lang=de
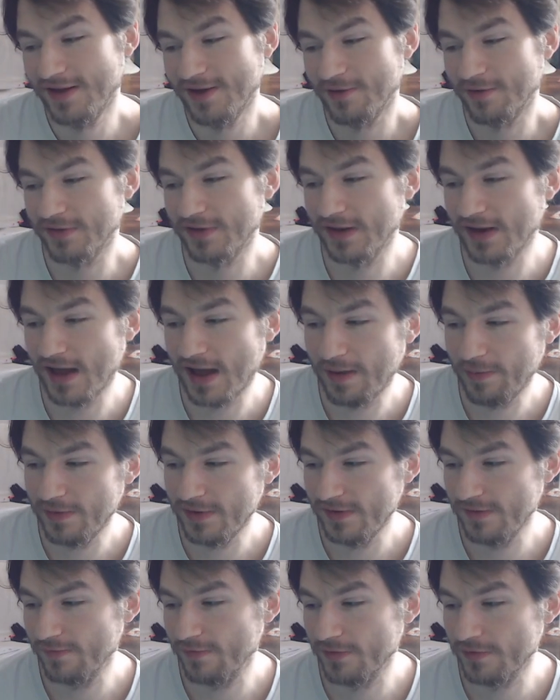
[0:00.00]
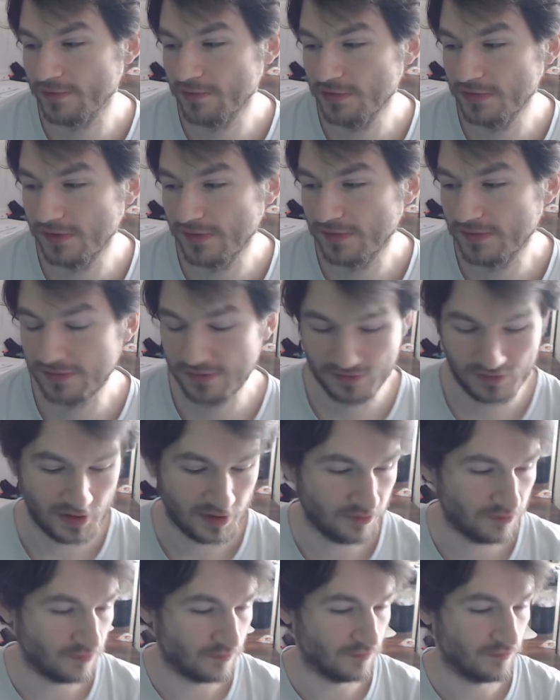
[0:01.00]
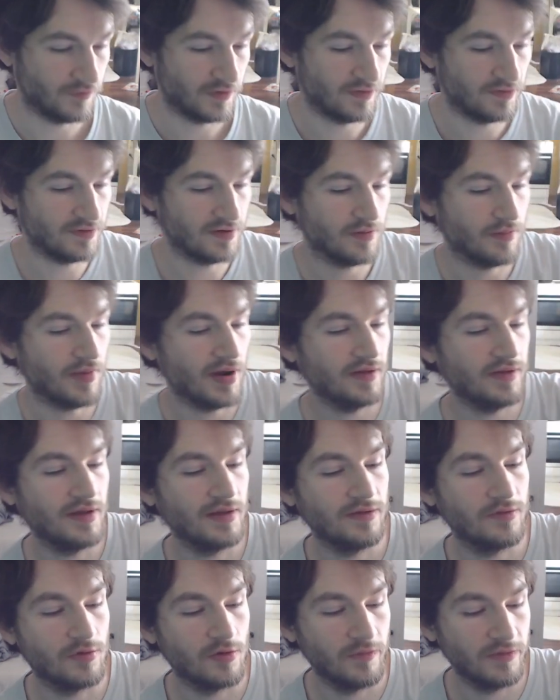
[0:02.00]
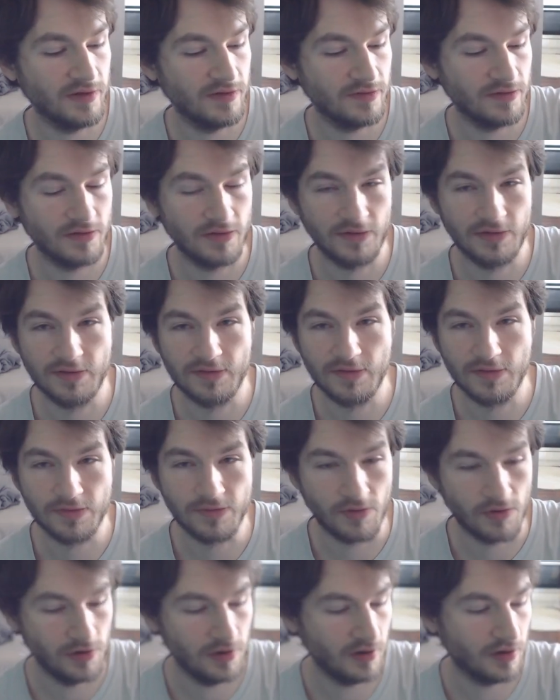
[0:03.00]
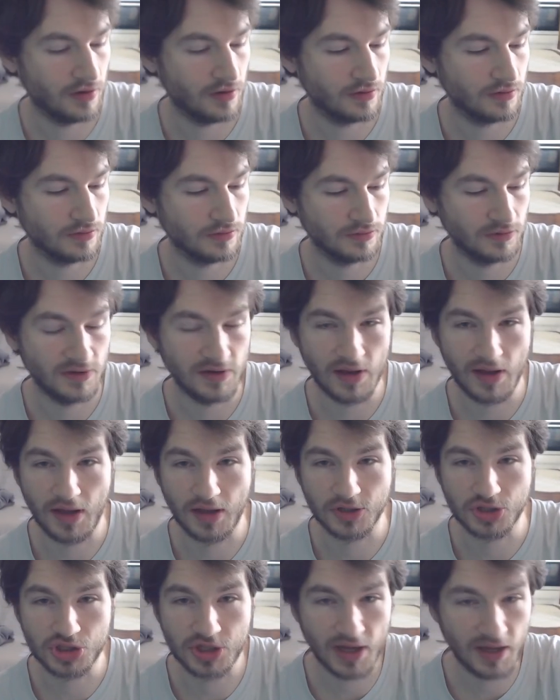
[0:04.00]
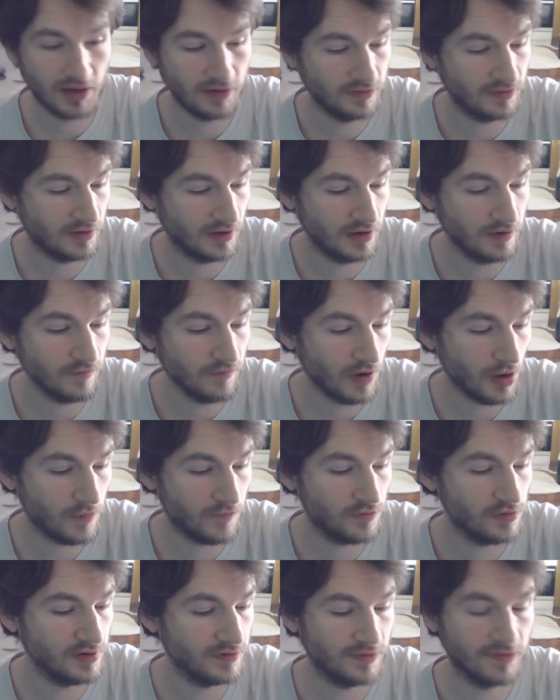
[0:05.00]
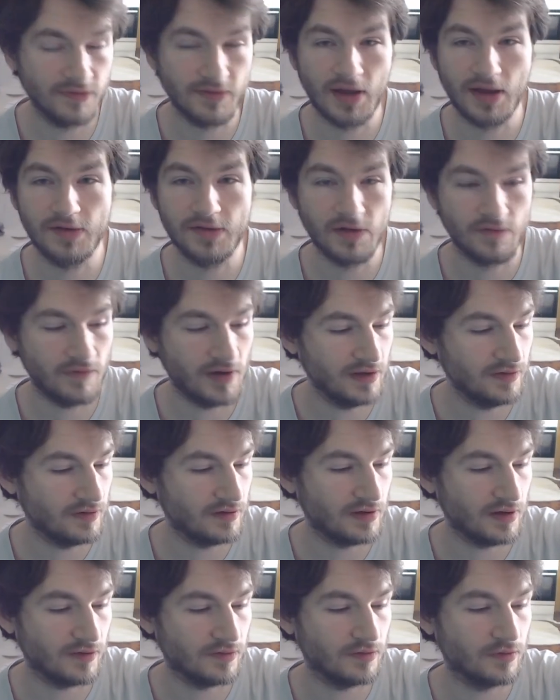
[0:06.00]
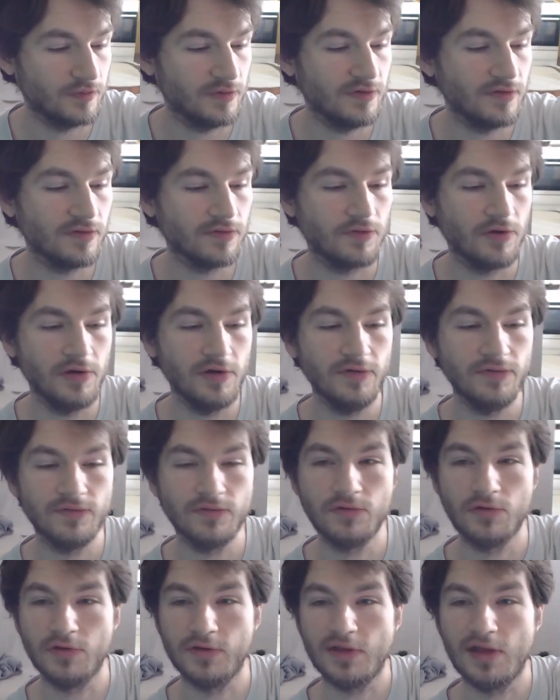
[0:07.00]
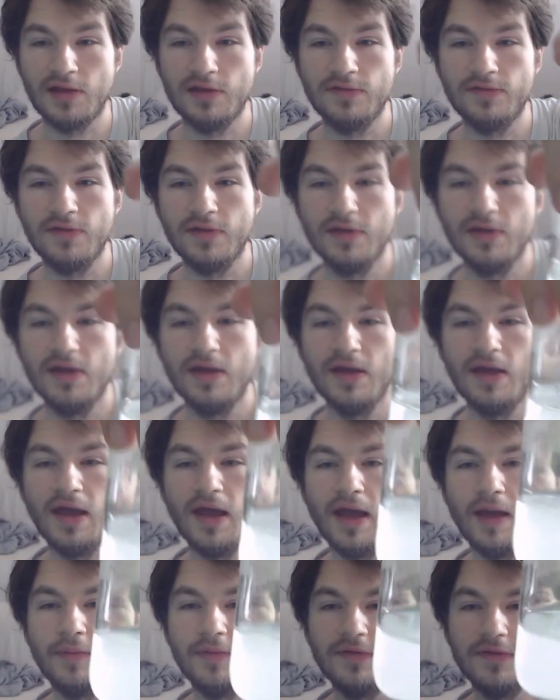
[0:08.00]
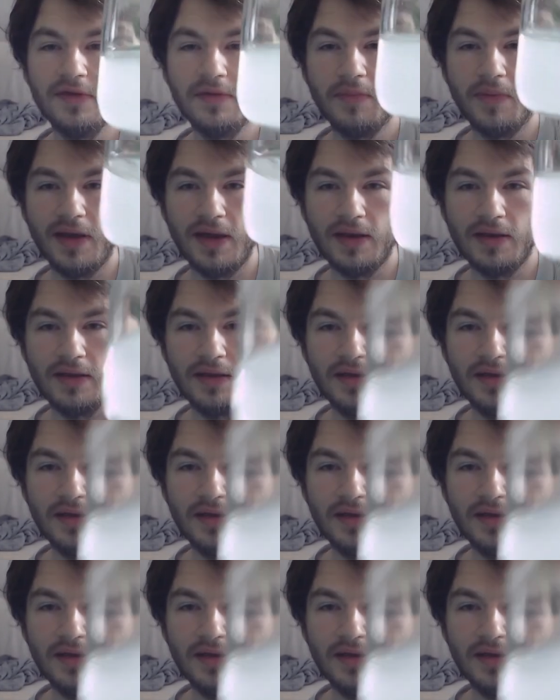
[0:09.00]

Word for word: Und dann habe ich versucht, das, also was ich gemacht hatte, um diese, diese Säure, die da anscheinend drin war, obwohl ich das gar nicht erwartet hatte, um diese Säure zu neutralisieren, habe ich hier mein,